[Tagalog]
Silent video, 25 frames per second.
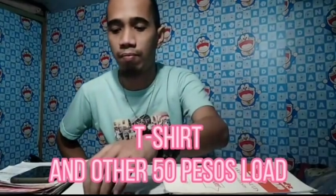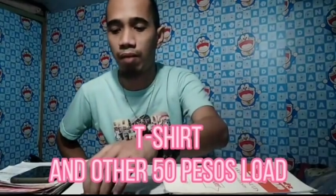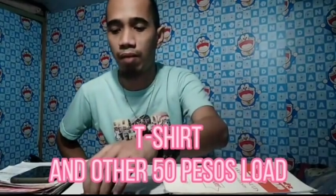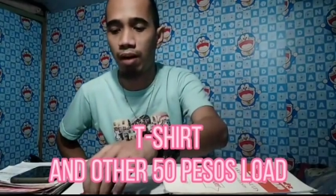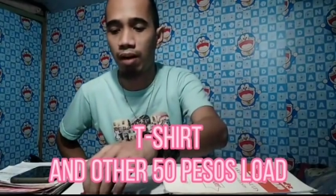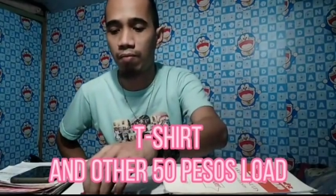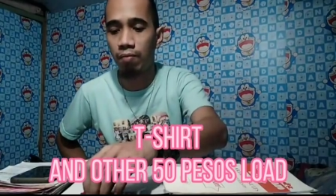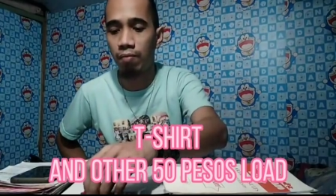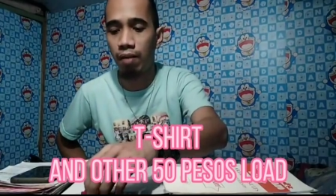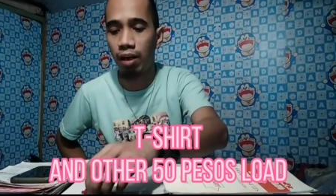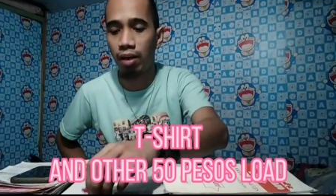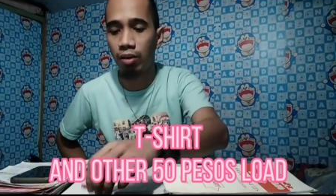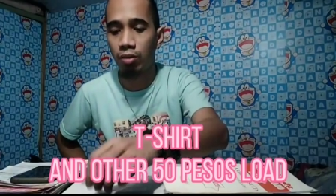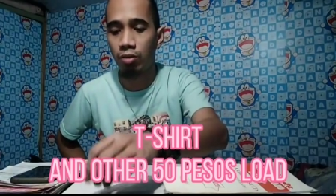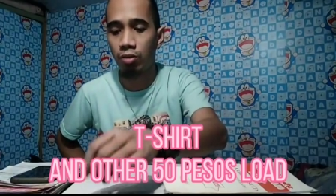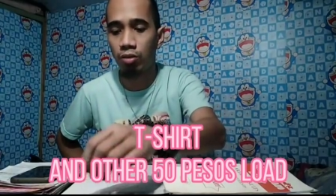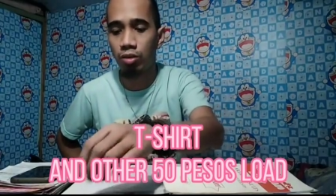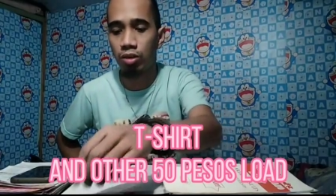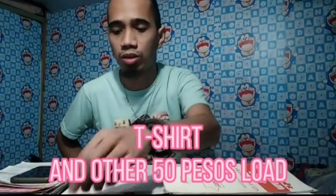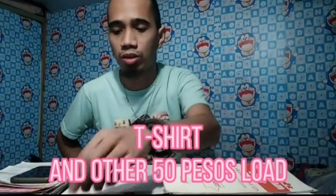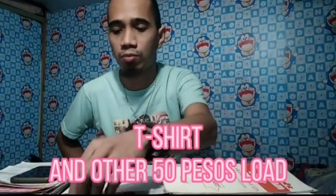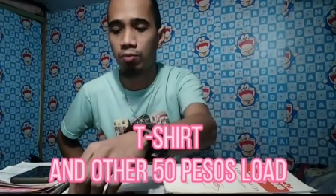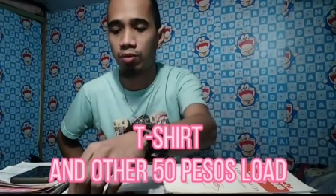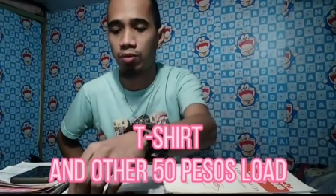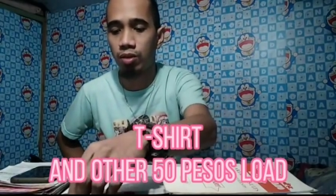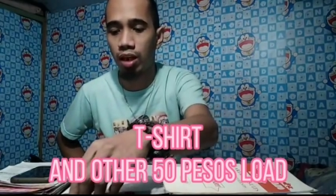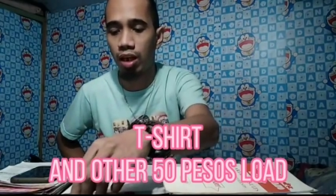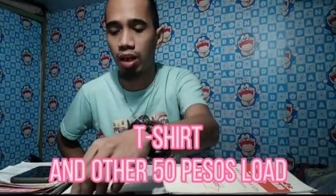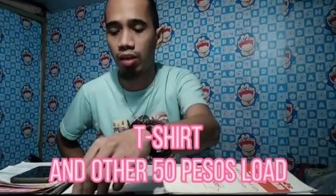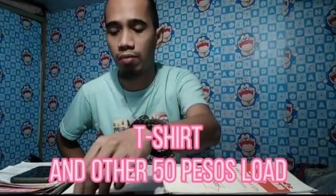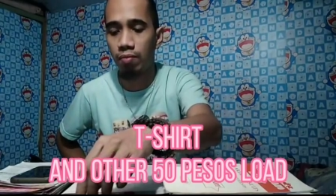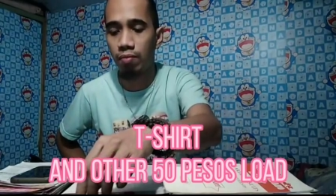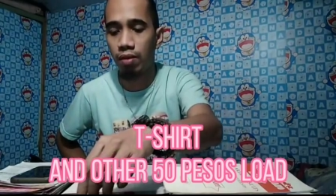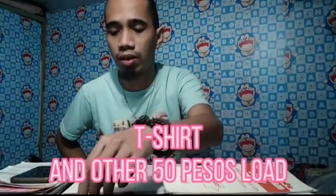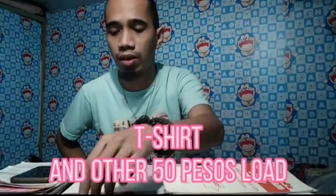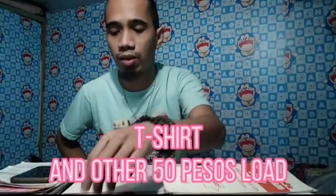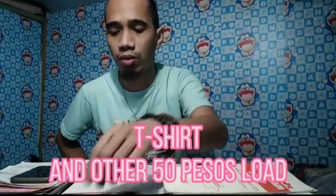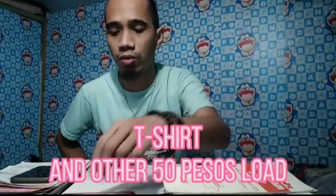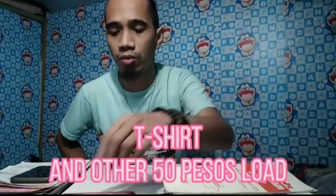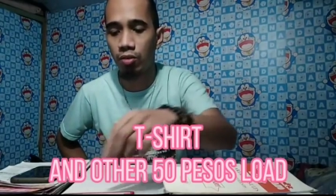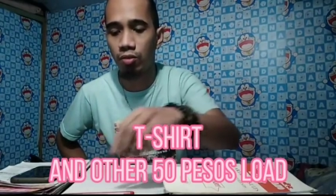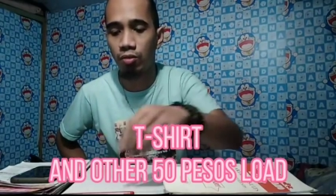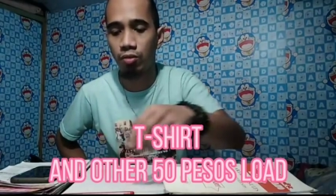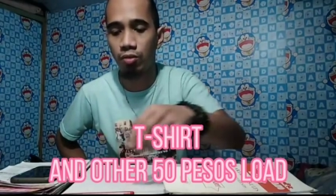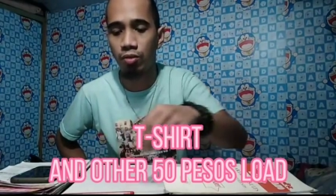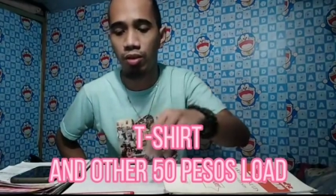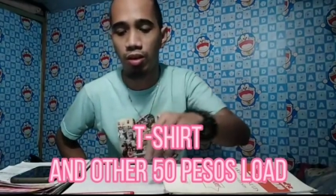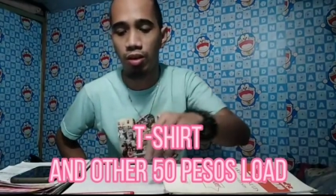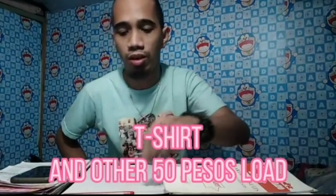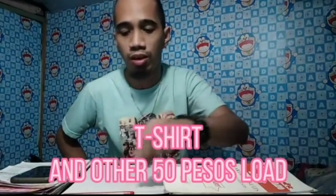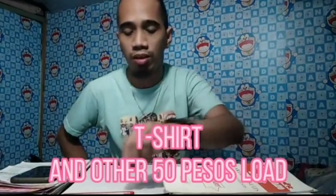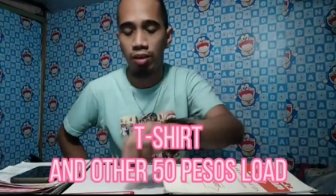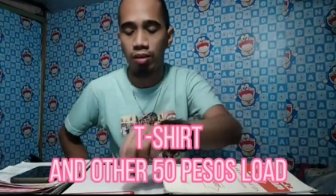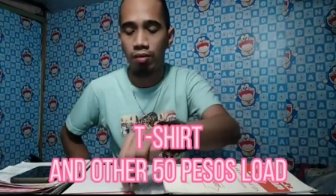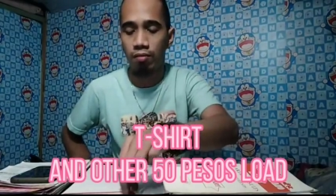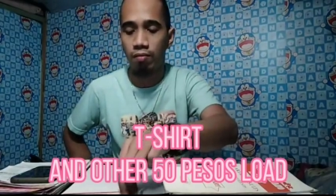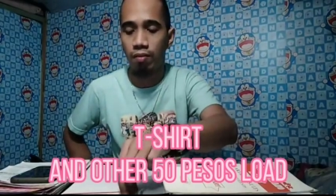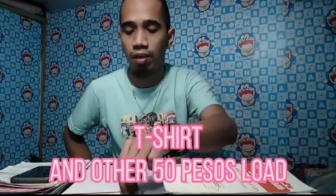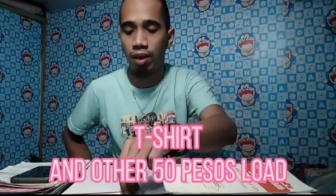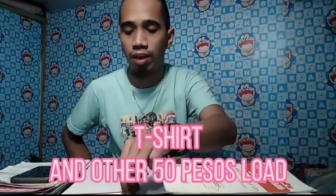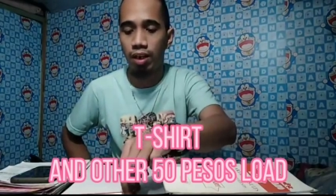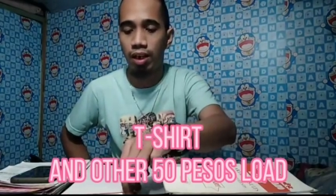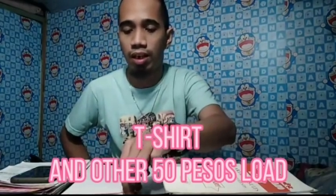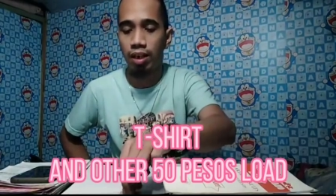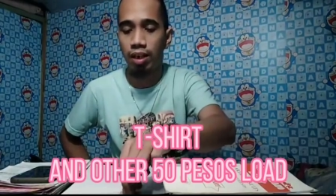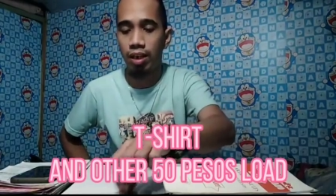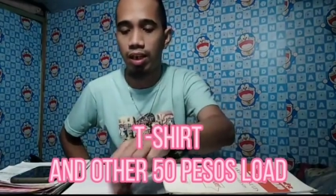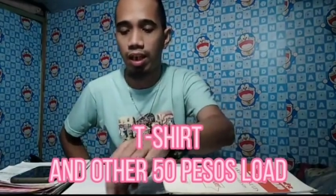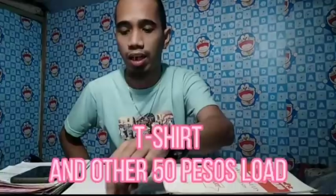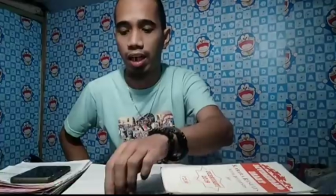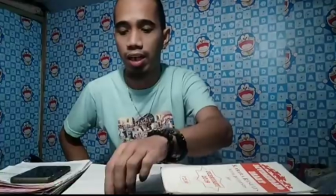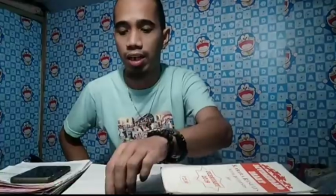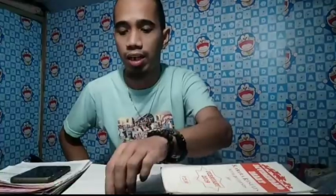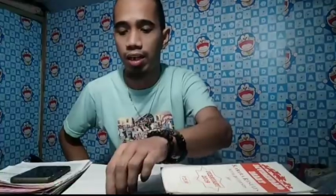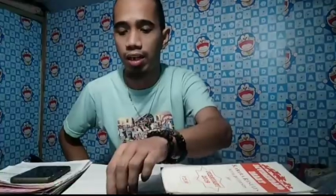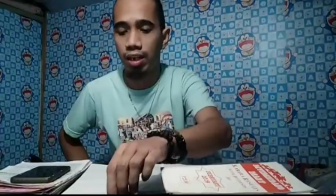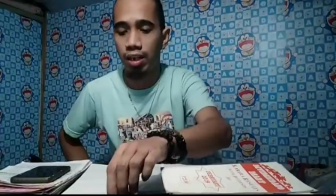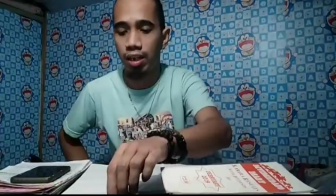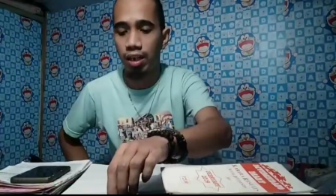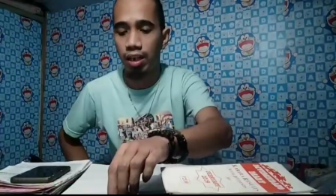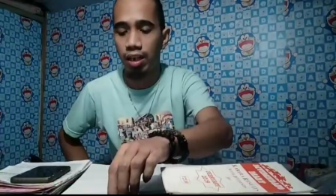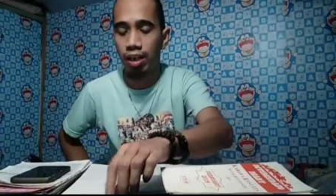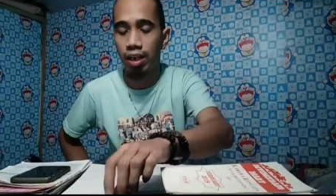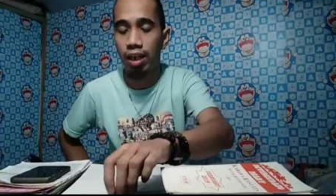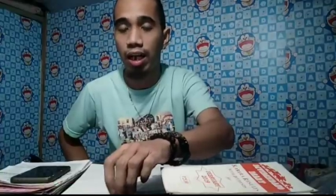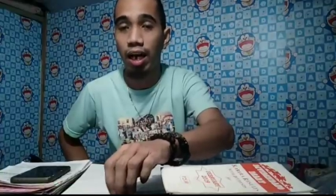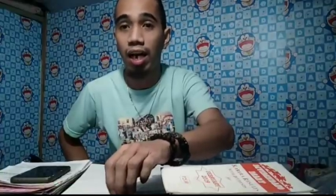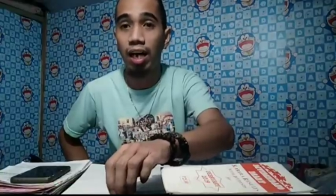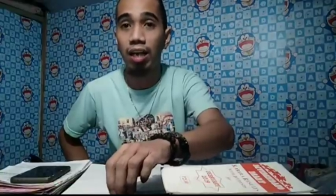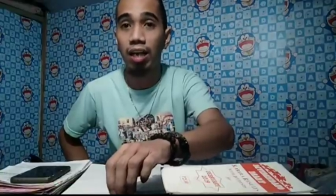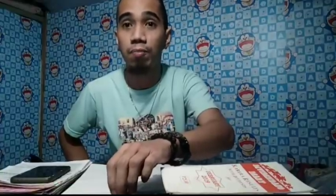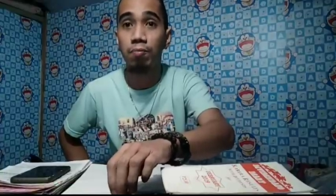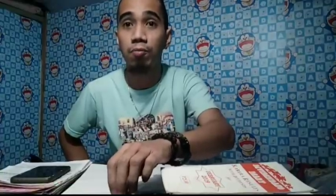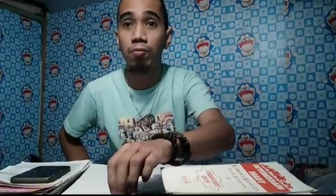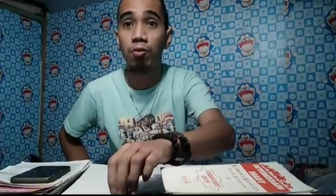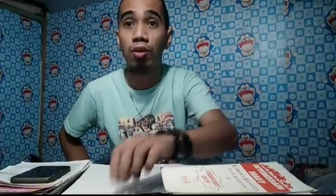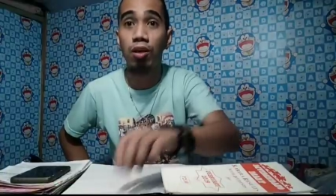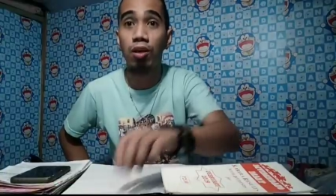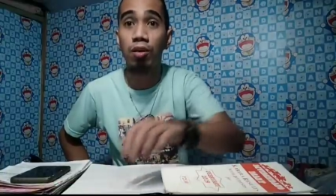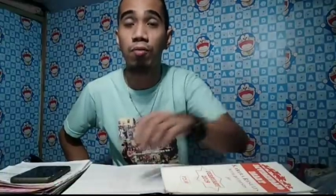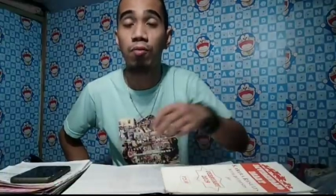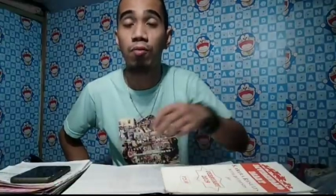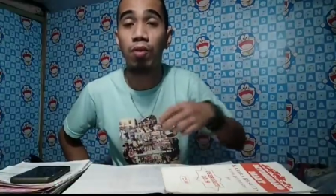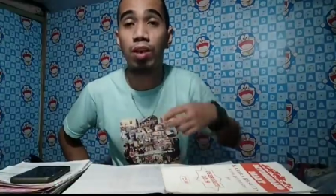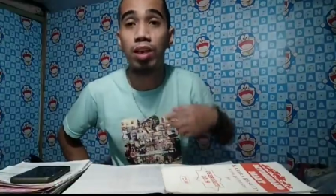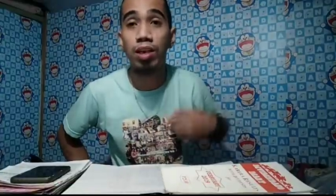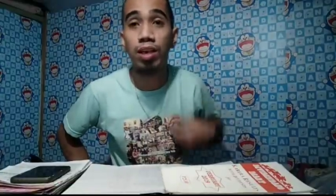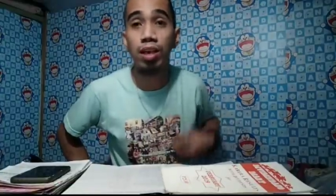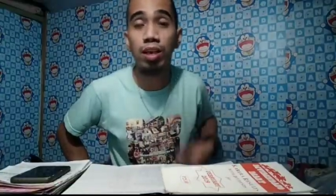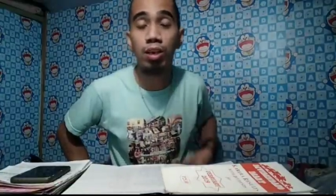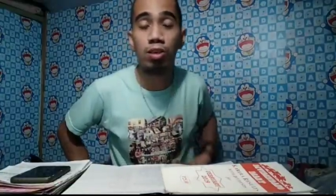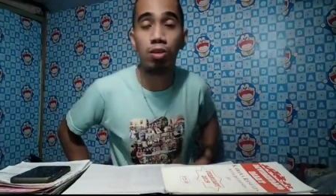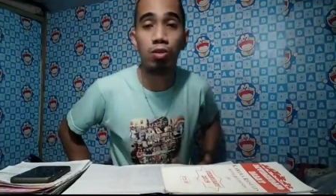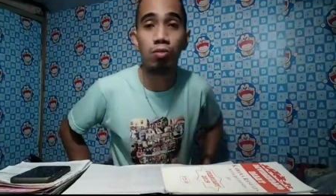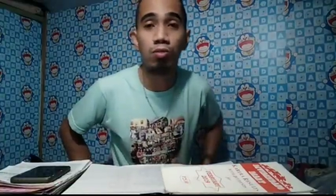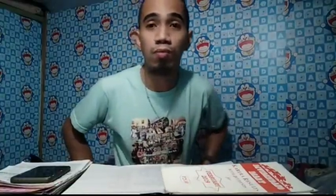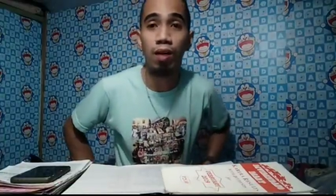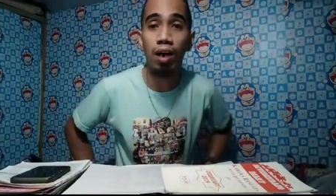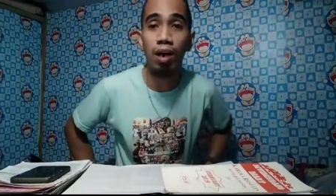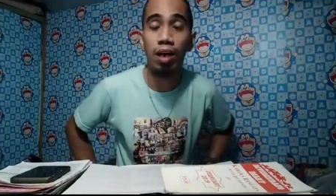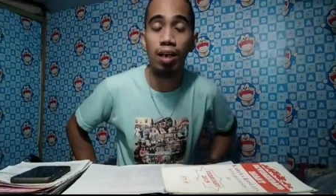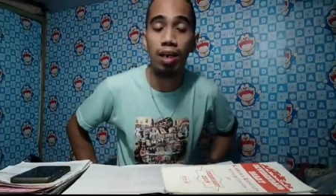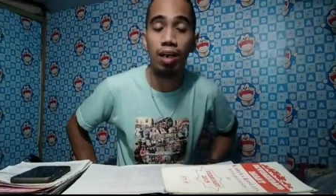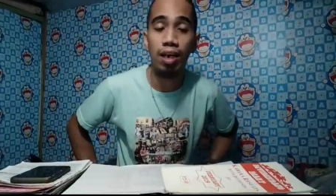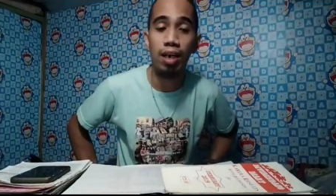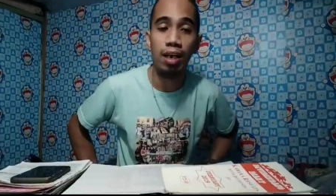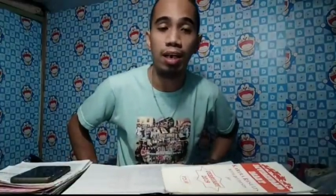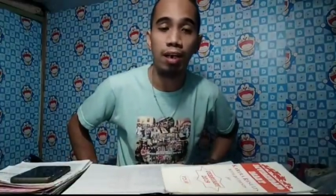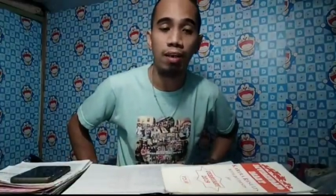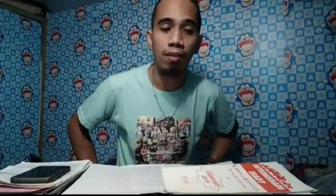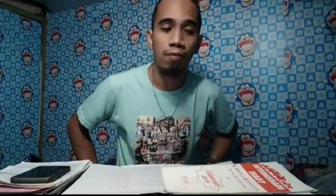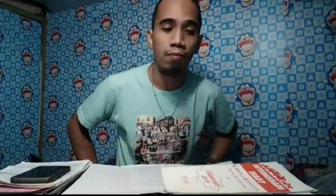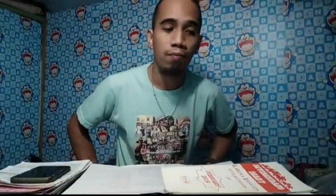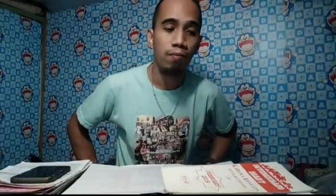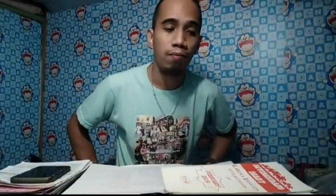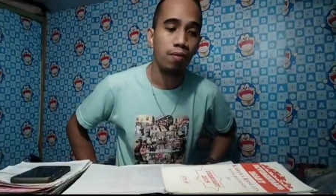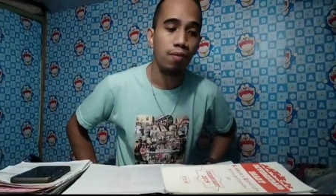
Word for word: mga bago kong subscriber o mga datihan lahat po ay eh, pwedeng sumali